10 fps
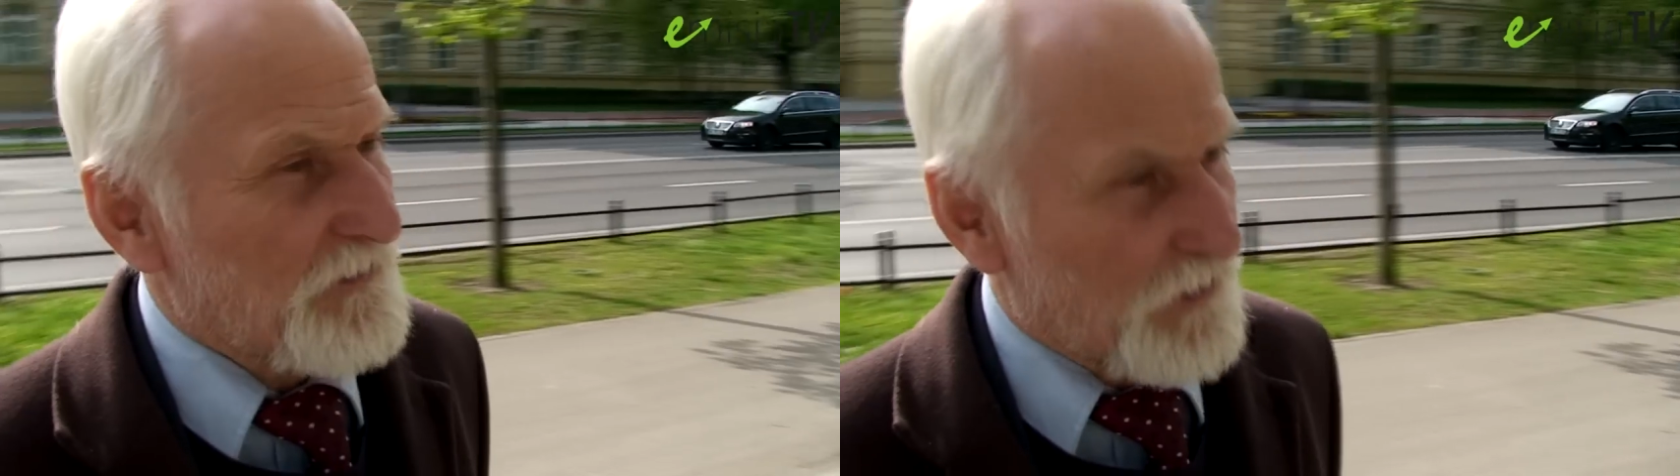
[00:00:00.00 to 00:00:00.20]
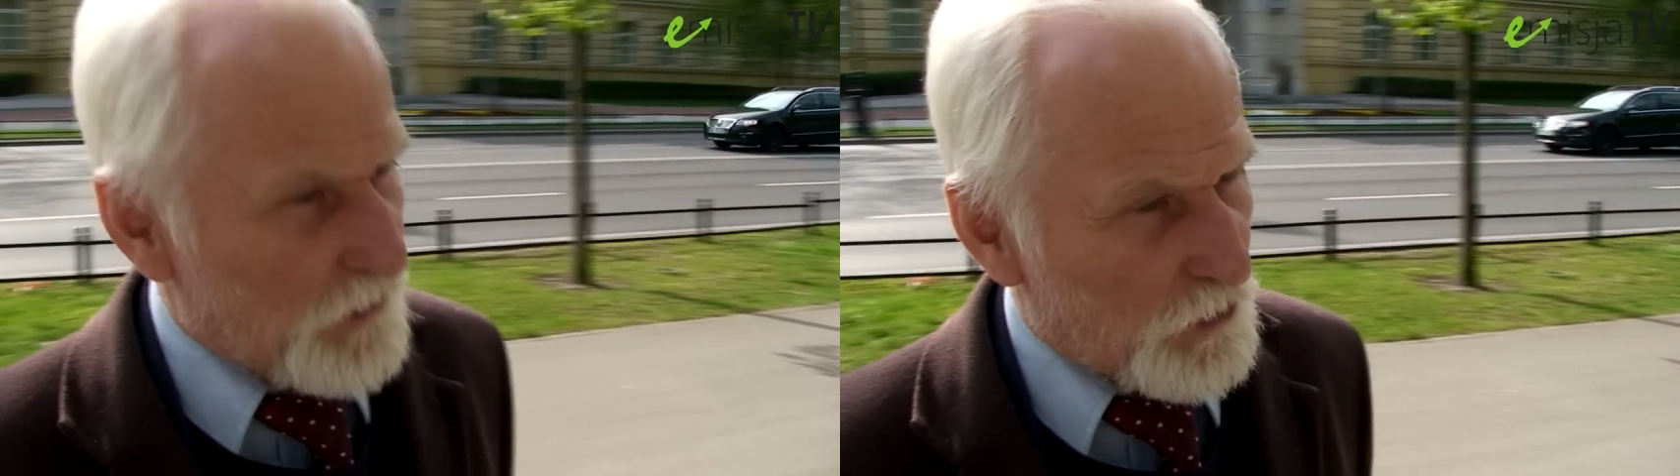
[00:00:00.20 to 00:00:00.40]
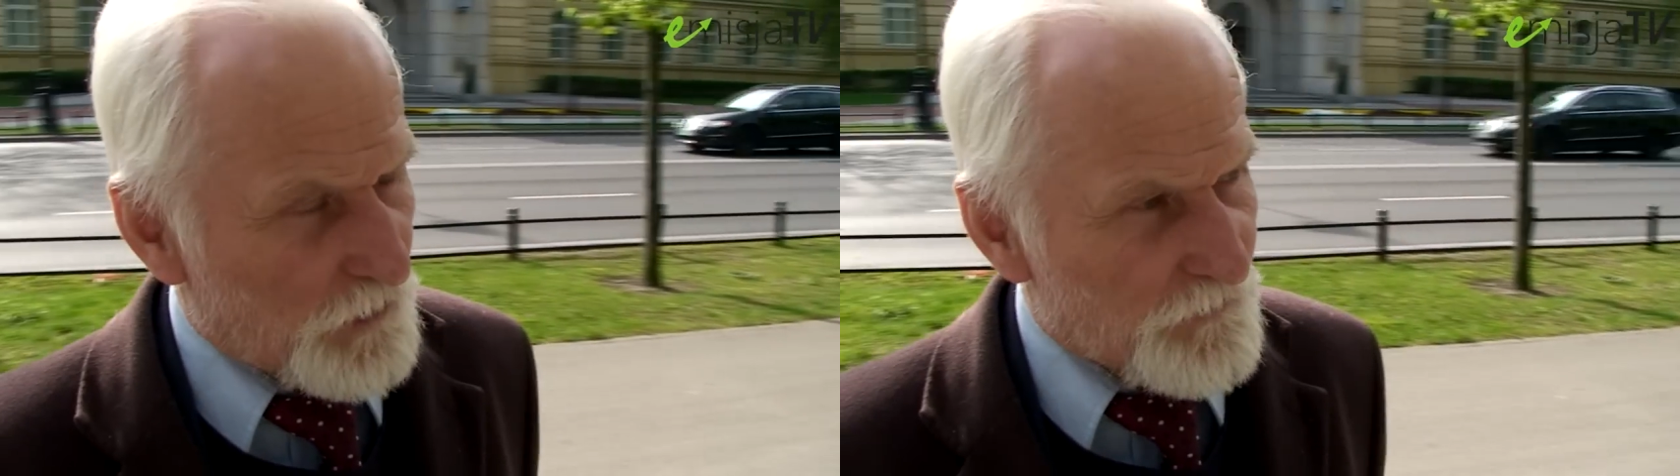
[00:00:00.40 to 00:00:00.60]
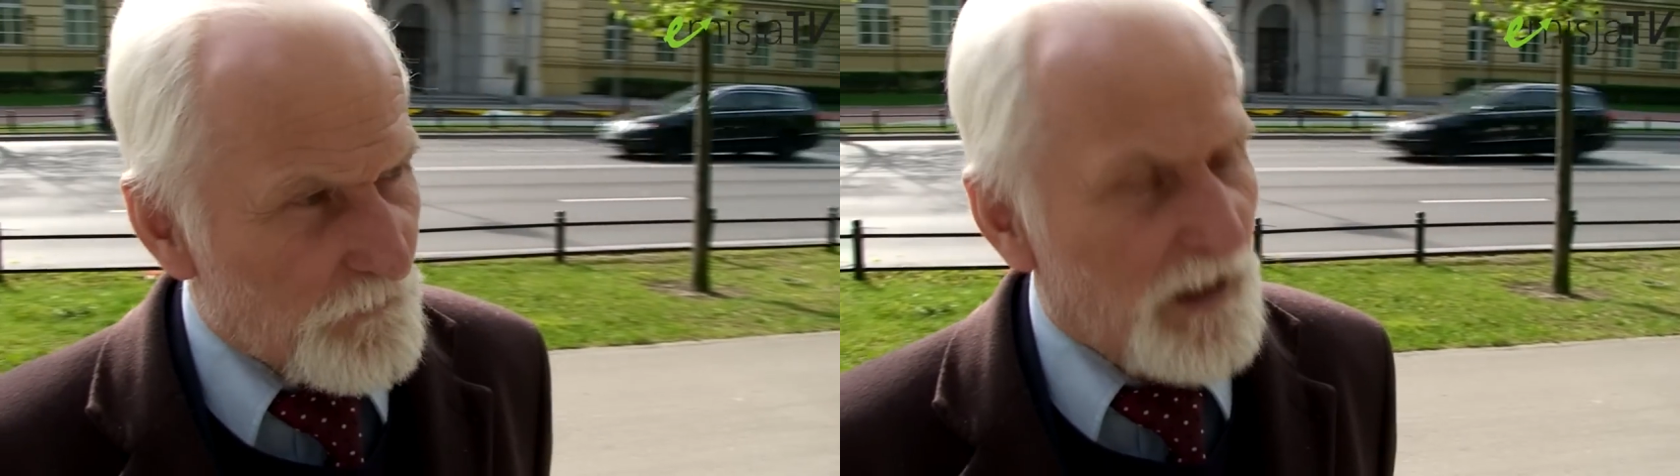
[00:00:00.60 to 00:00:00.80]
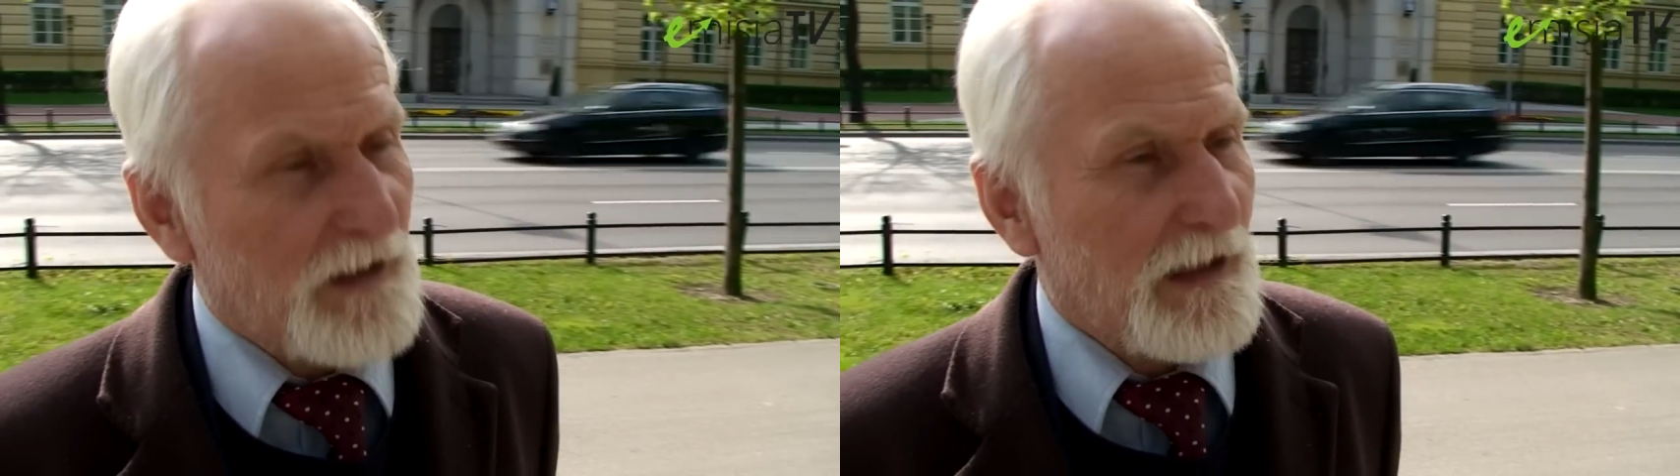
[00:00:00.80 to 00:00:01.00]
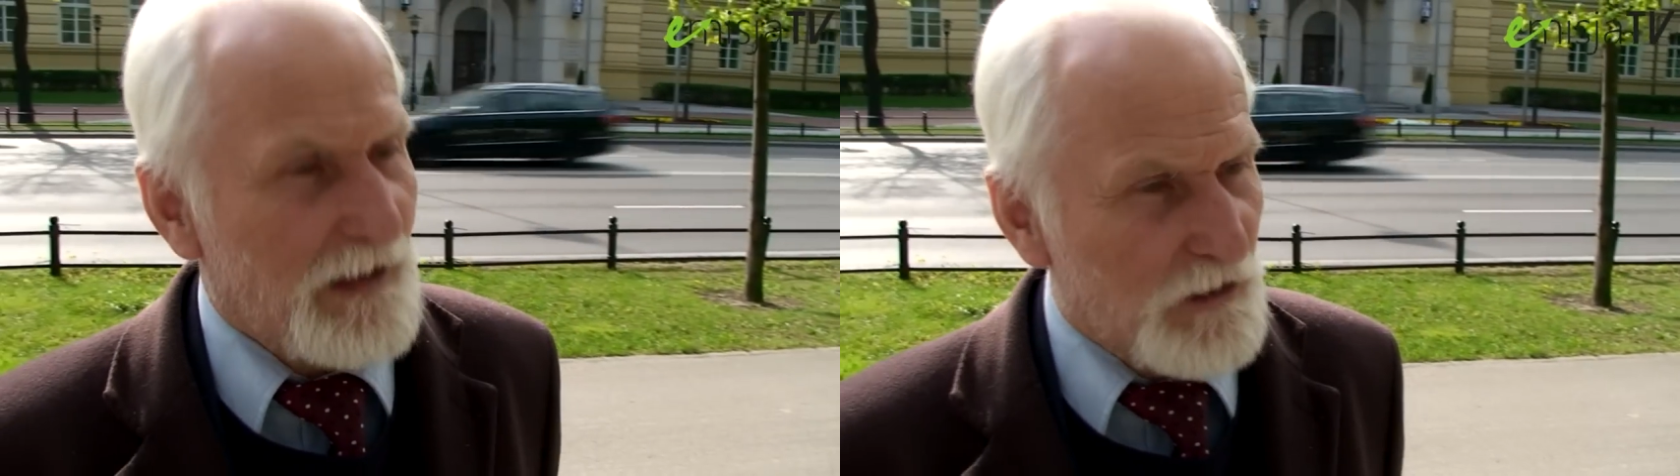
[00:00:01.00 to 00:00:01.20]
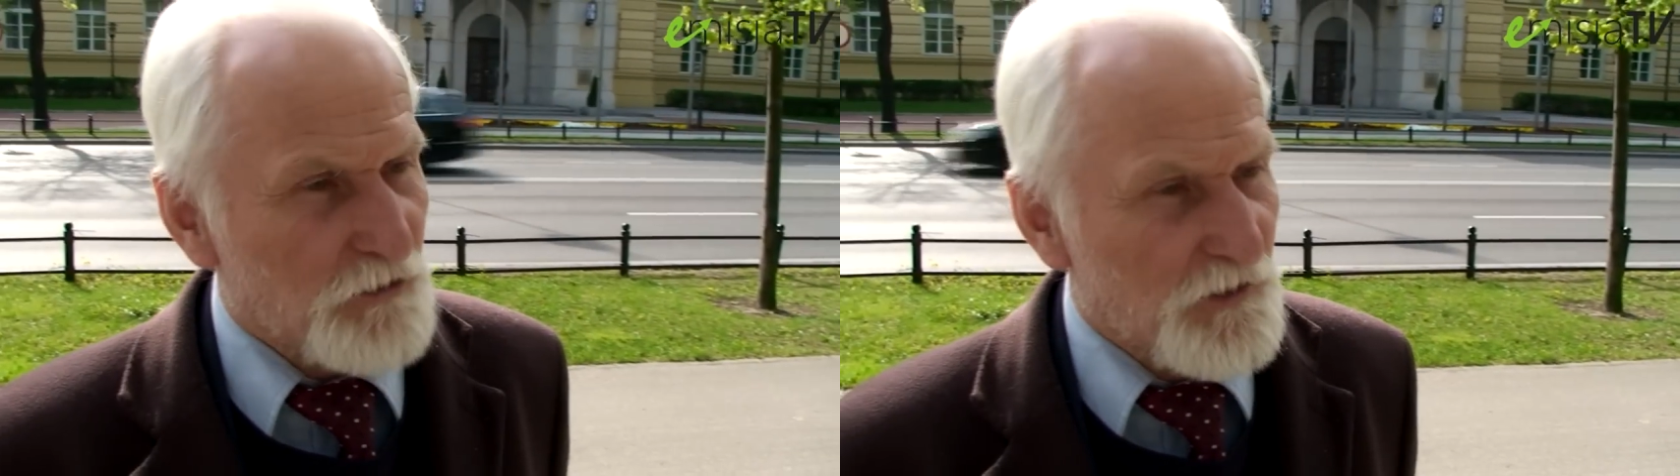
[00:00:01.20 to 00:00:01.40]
szeroko rozumiana, no ale